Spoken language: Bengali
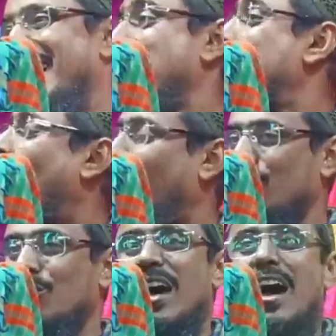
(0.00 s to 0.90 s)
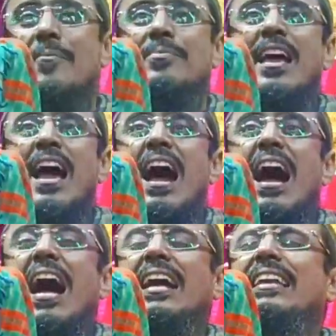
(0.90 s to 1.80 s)
আরে ভণ্ডরা
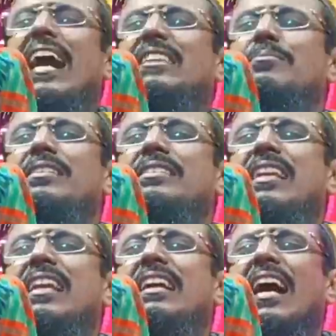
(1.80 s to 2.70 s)
আগে রাজমিস্ত্রির